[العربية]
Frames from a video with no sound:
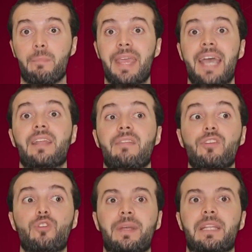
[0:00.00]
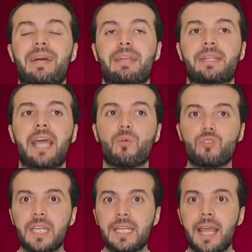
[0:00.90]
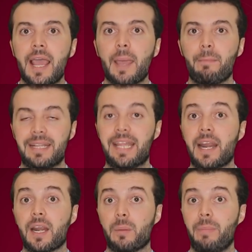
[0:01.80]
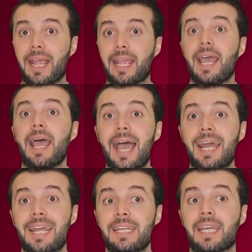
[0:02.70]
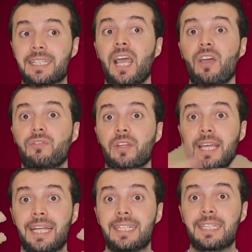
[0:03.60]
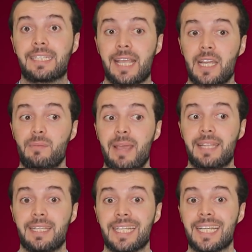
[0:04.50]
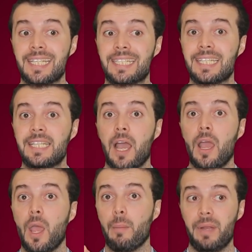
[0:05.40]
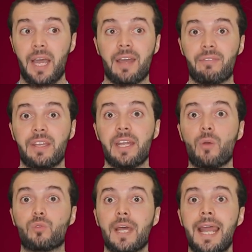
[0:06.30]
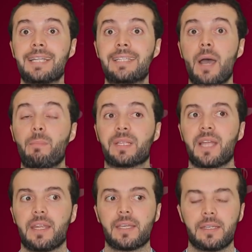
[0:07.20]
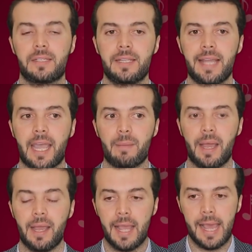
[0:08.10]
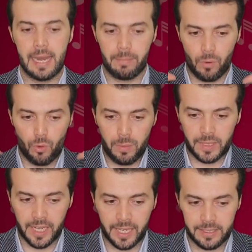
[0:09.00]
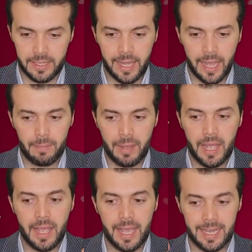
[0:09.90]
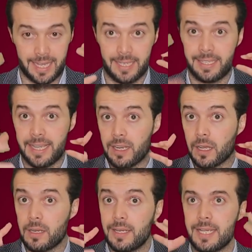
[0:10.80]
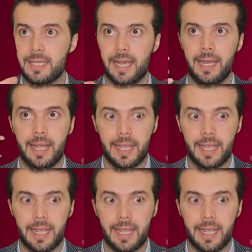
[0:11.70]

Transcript: بهذا الفيديو مثل ما احنا متعودين بدربك على انك تحفظ عدة كلمات انجليزية من حرفين او ثلاثة بطريقة النغمة لما بقول بطريقة النغمة يعني زي الغنية